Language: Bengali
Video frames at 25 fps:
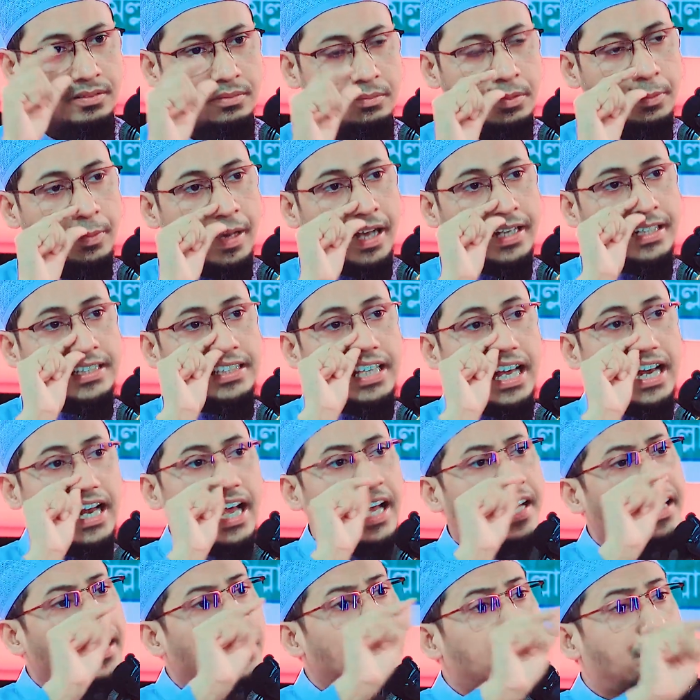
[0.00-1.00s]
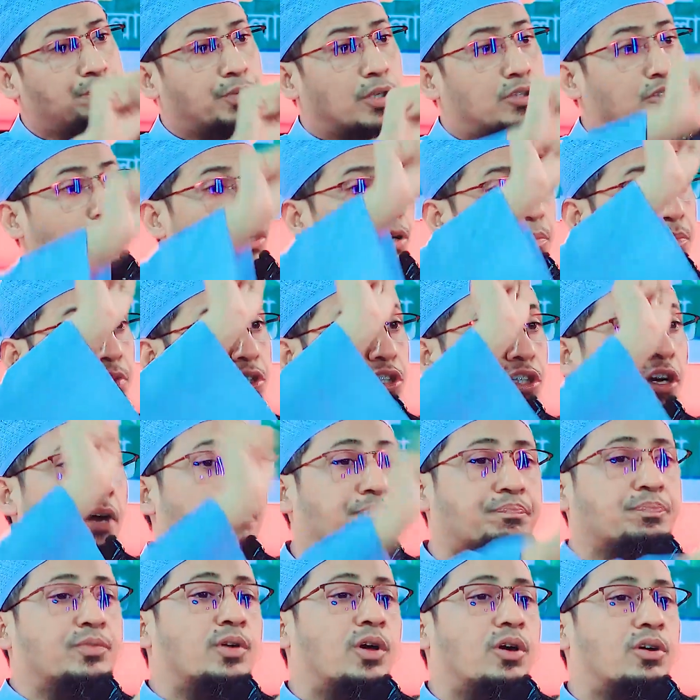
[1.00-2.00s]
বিবাহিতা নারীর প্রথম
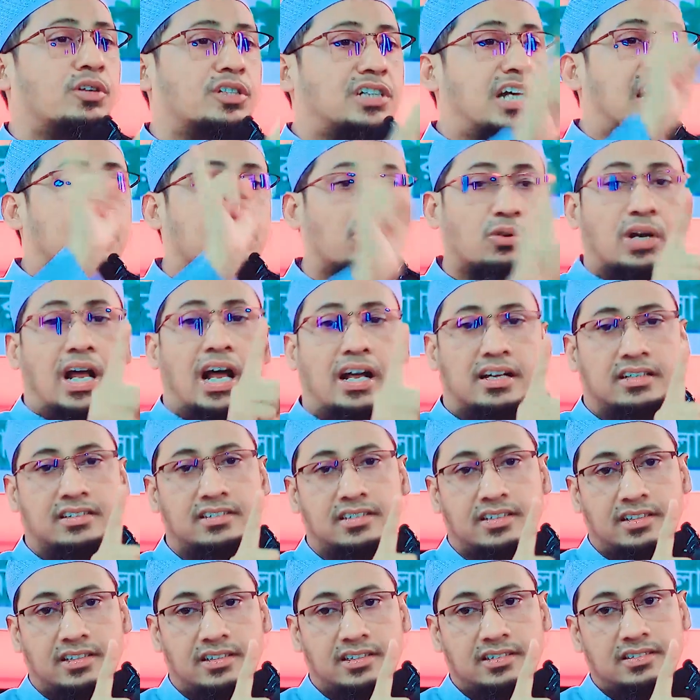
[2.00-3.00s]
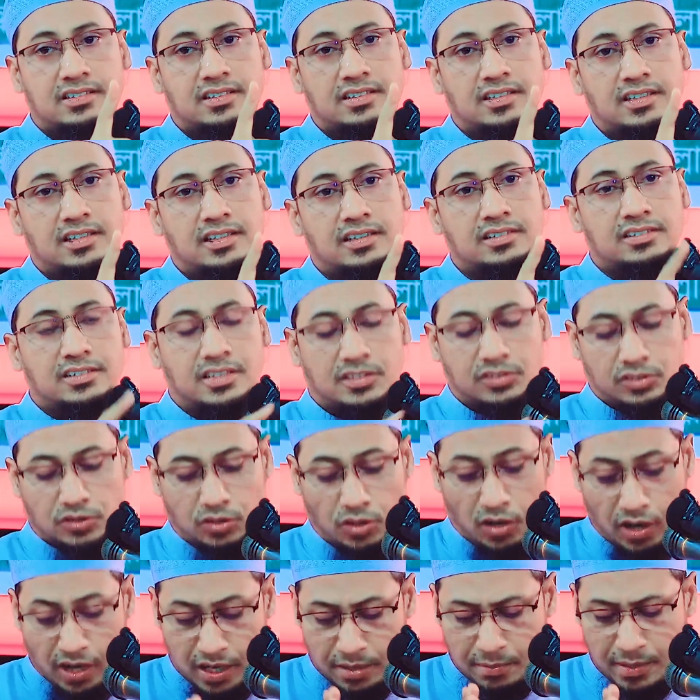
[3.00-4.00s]
স্বপ্ন সাধনা যে
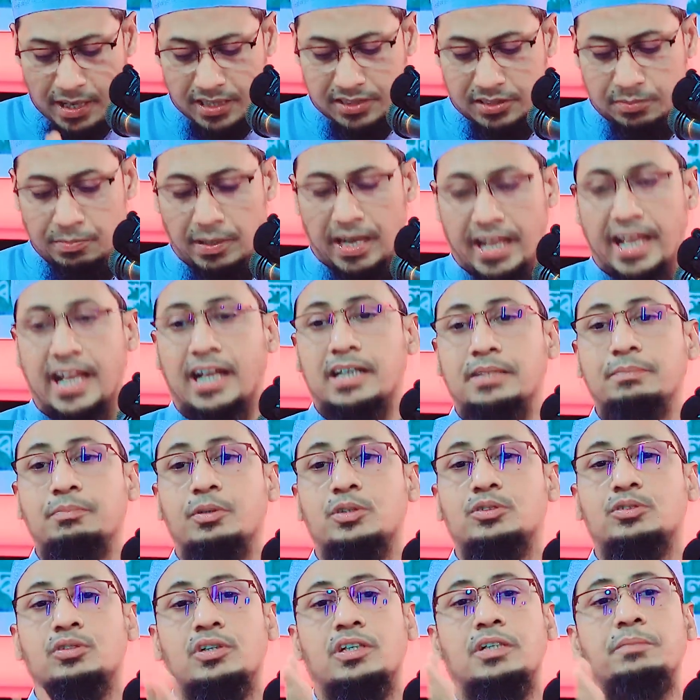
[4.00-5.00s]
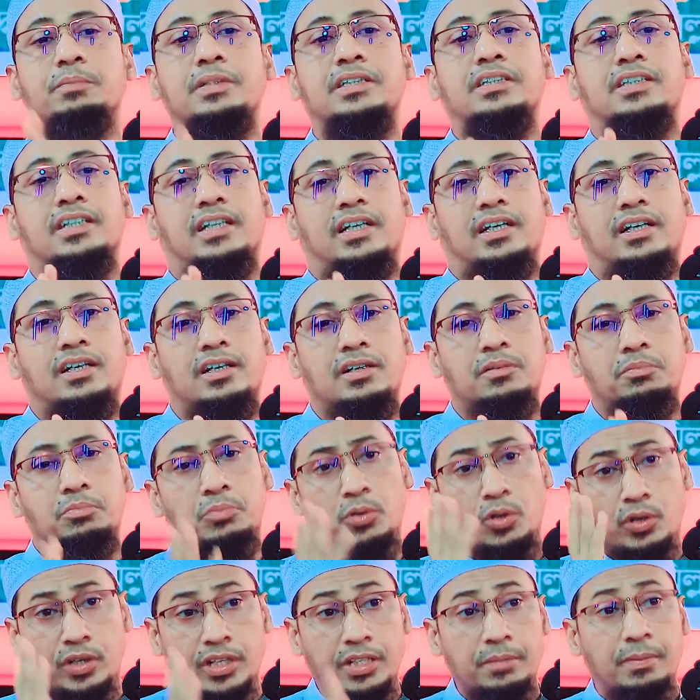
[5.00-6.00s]
ছয় মাস বা এক বছরের ভিতরে
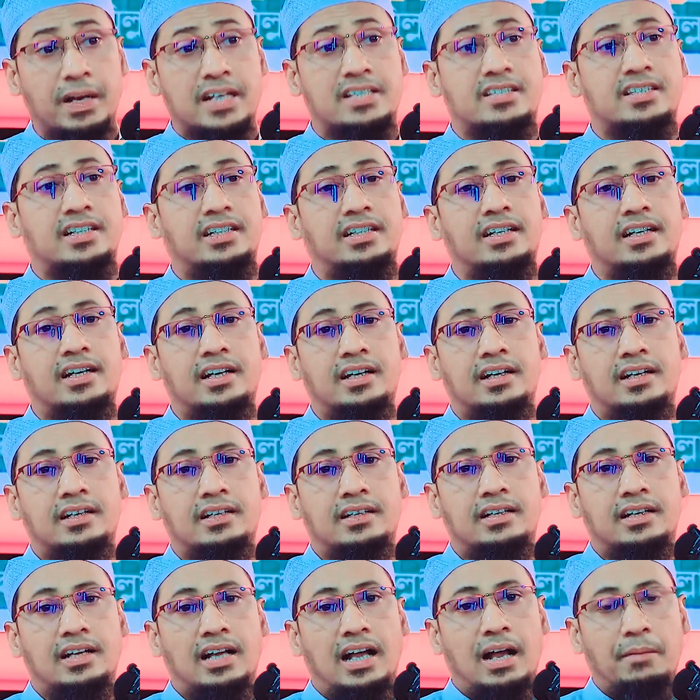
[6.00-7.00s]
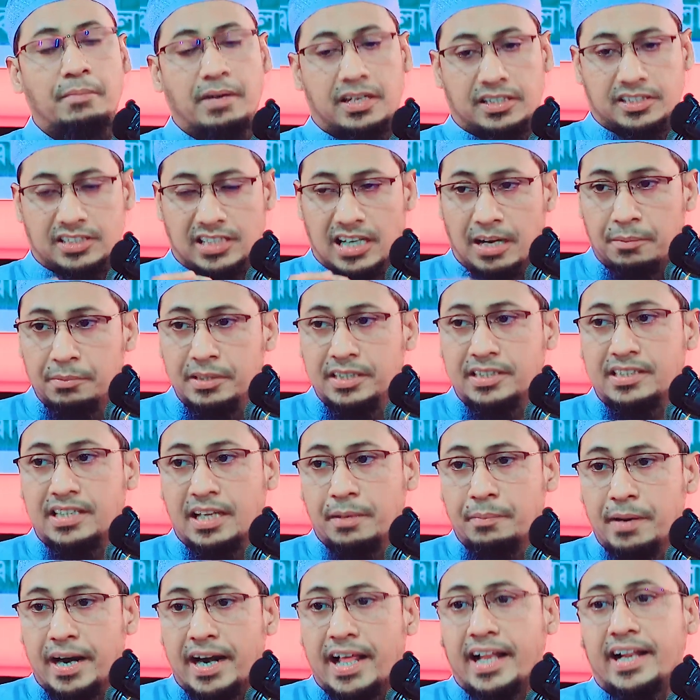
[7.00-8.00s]
মরিবাসী আমার
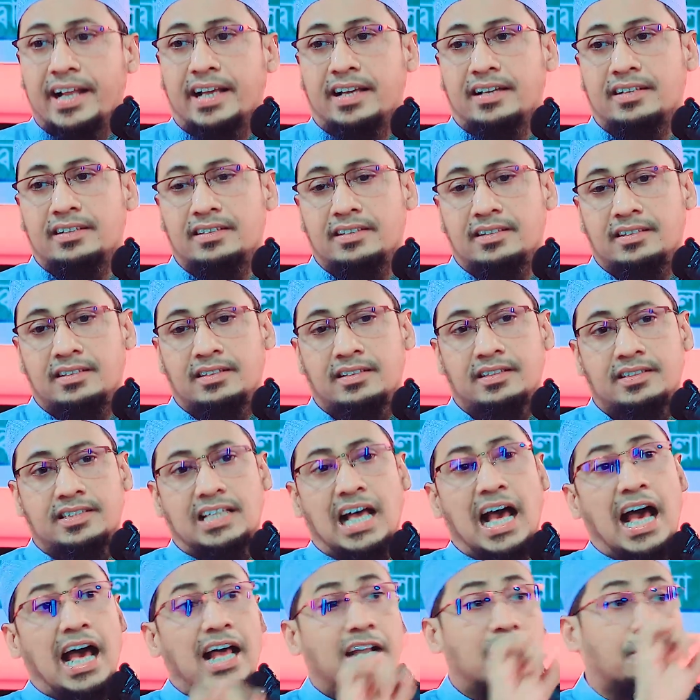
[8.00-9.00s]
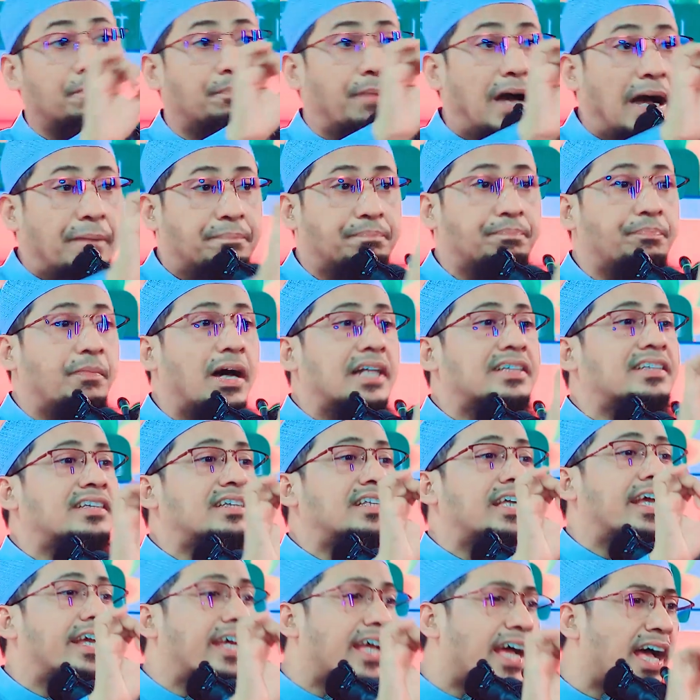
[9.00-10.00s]
স্বামীতে বেড়ারে তার বাপ মার
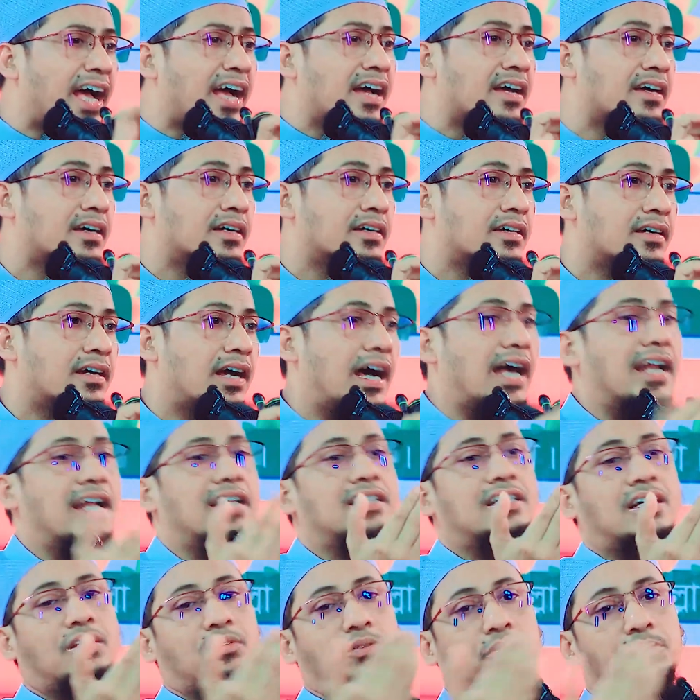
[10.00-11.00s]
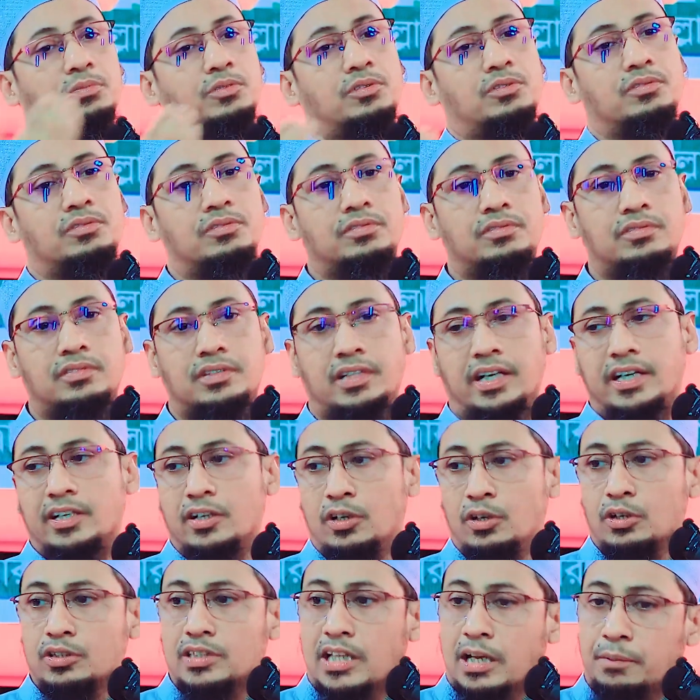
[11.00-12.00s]
থেকে আলাদা করব এটা
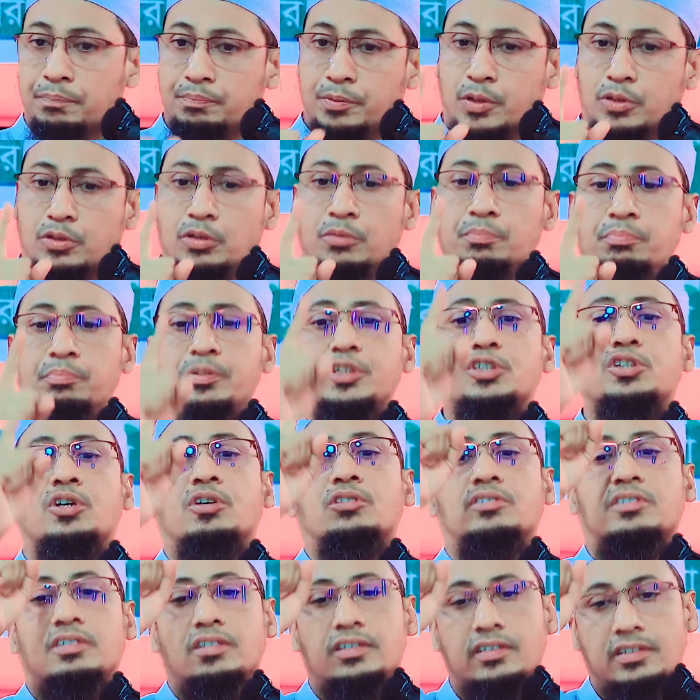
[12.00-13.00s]
হলো তার প্রথম মিশন